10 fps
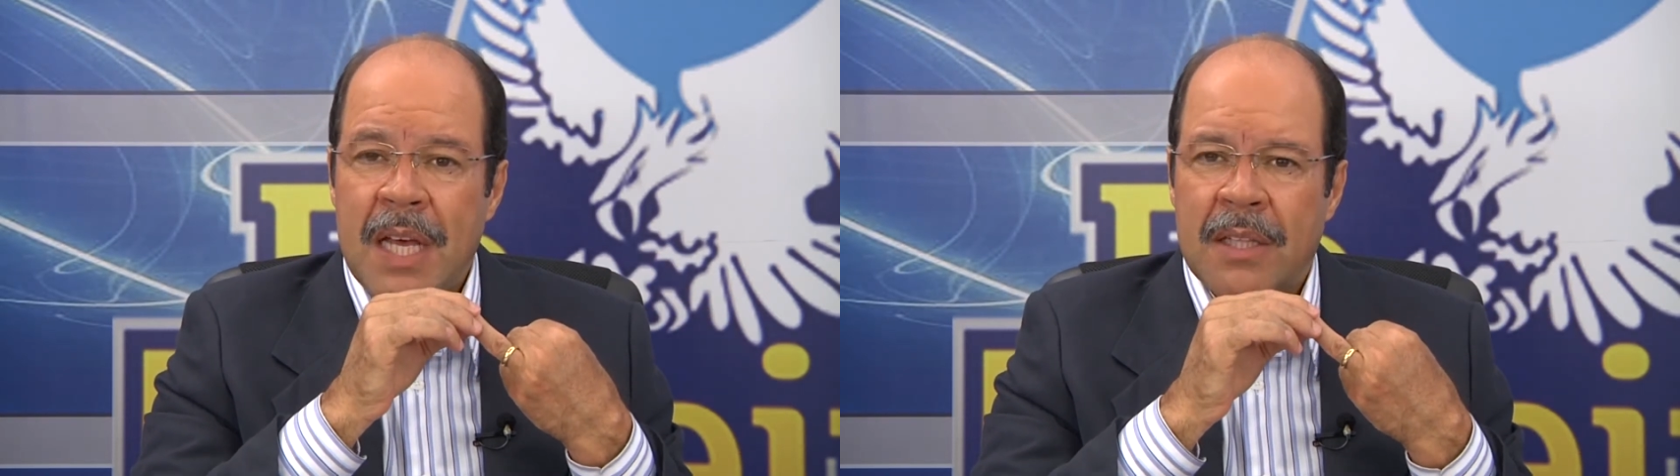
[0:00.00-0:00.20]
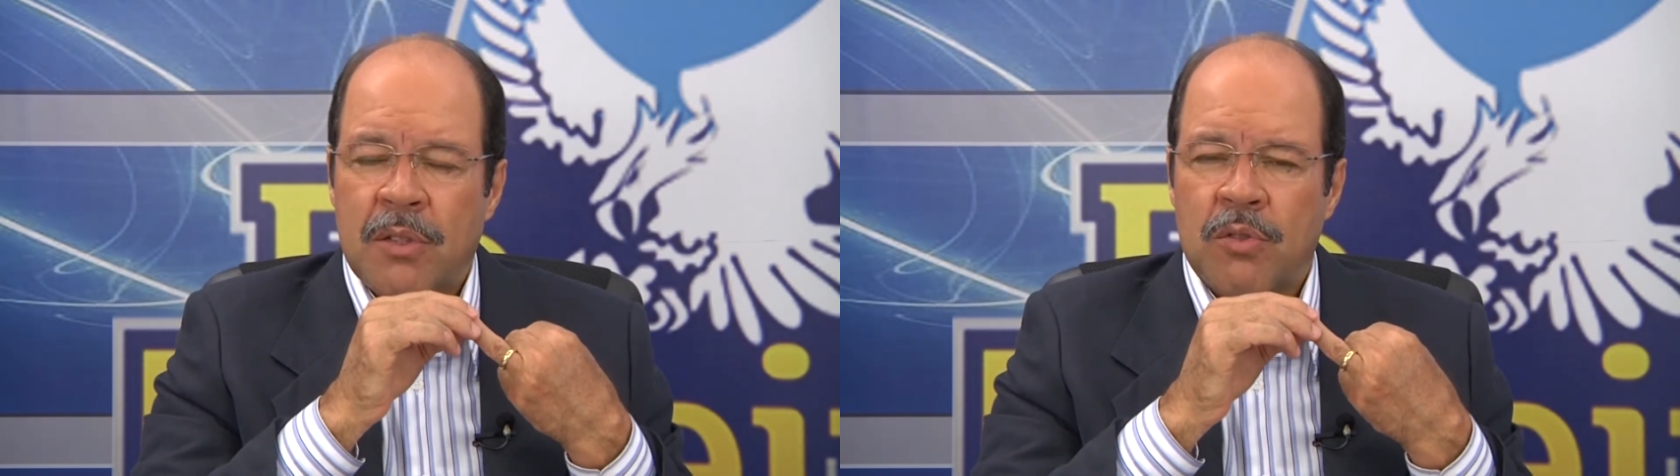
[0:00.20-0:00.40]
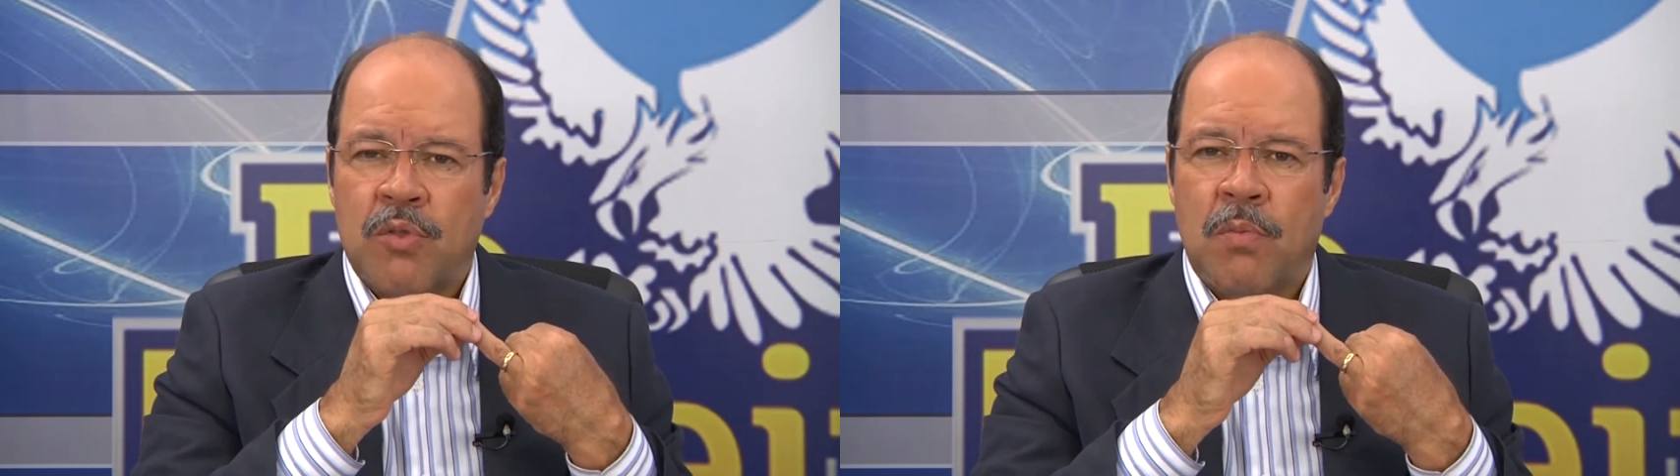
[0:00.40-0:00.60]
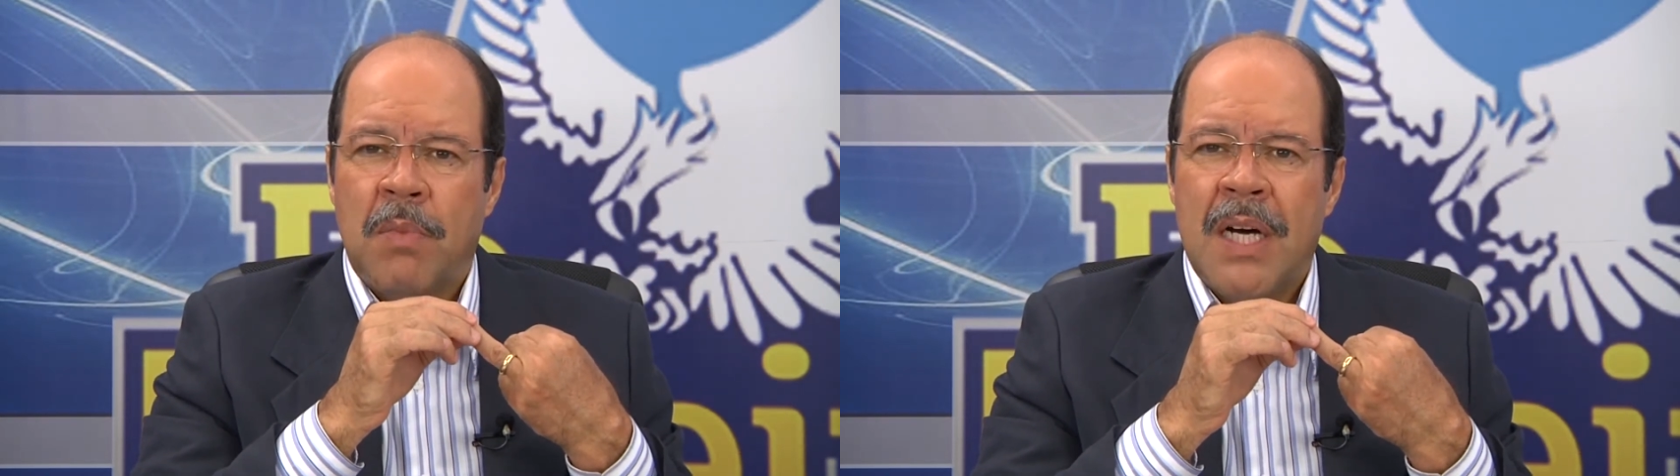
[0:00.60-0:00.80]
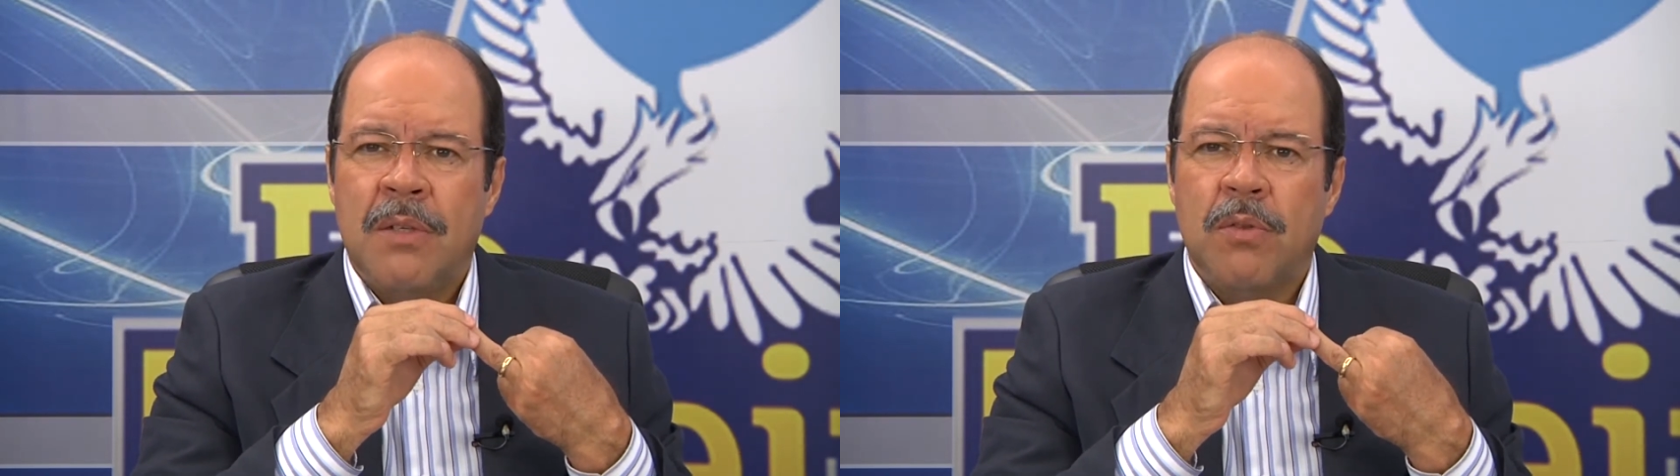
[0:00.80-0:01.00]
entre os
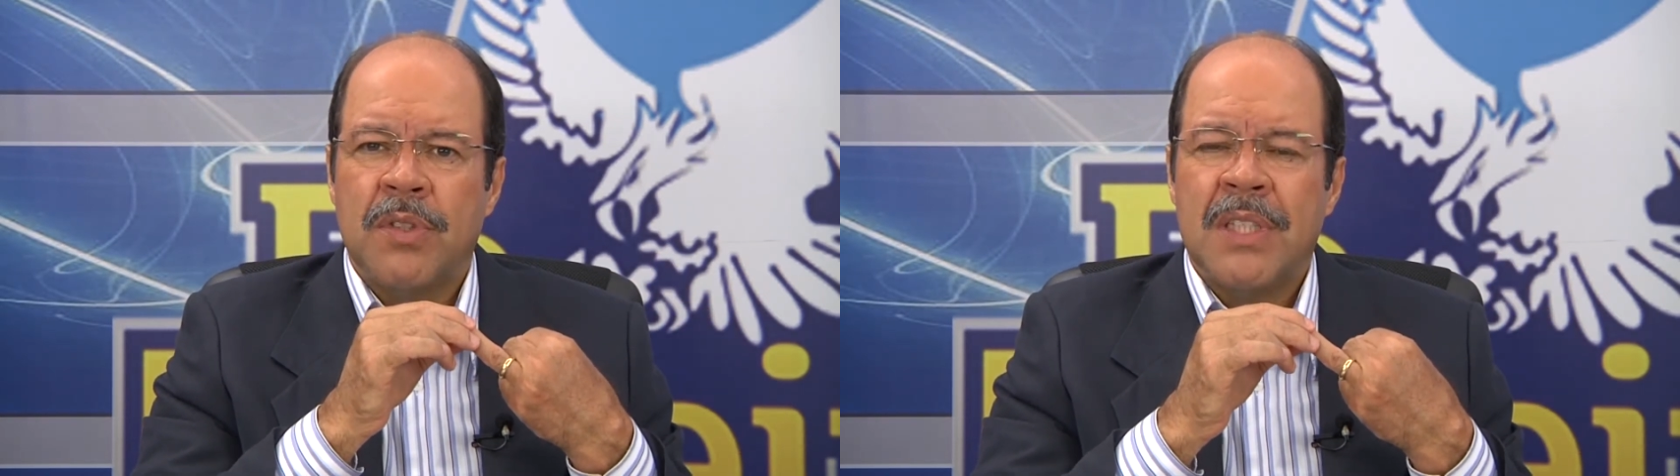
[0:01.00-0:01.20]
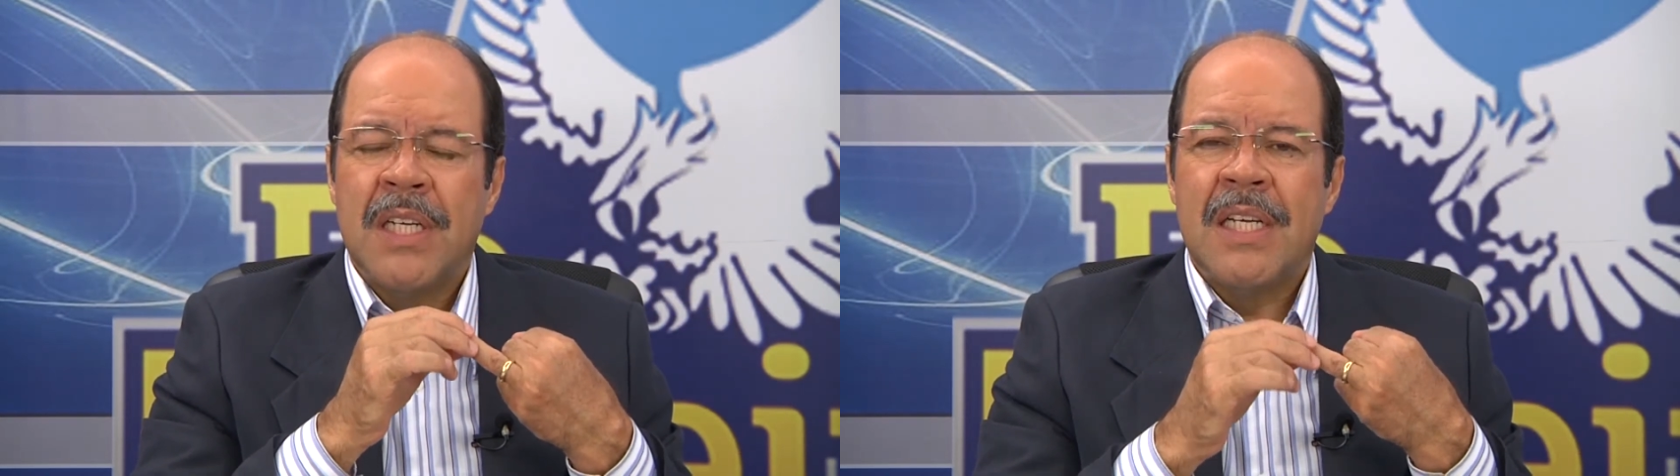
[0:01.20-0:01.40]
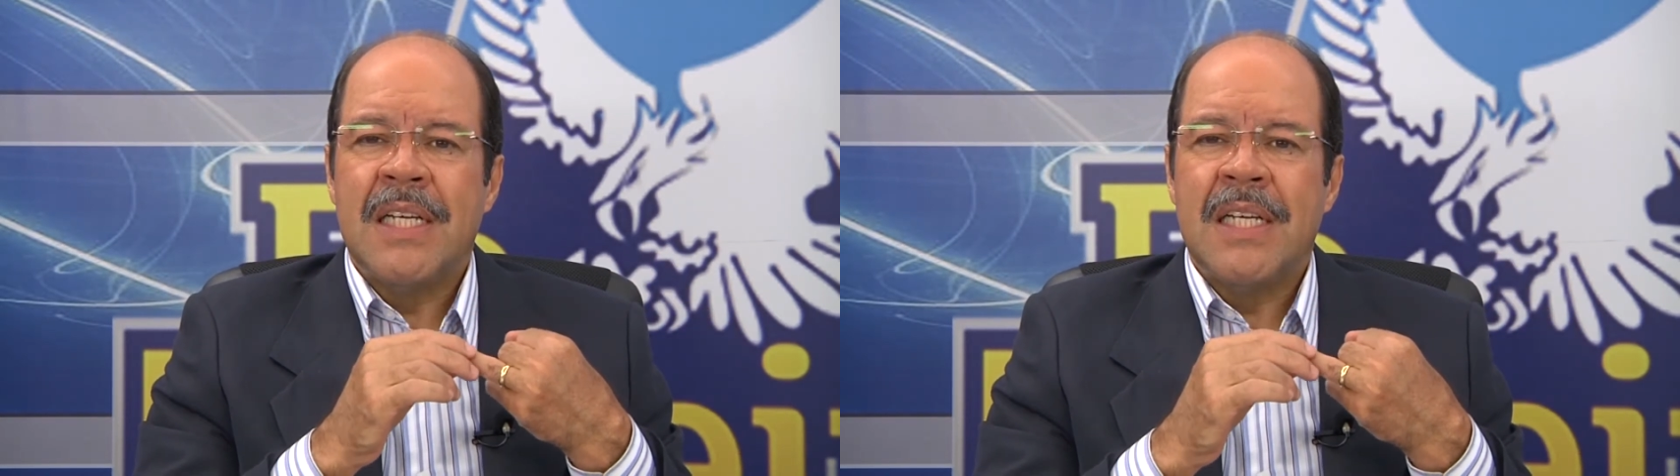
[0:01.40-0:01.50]
humanos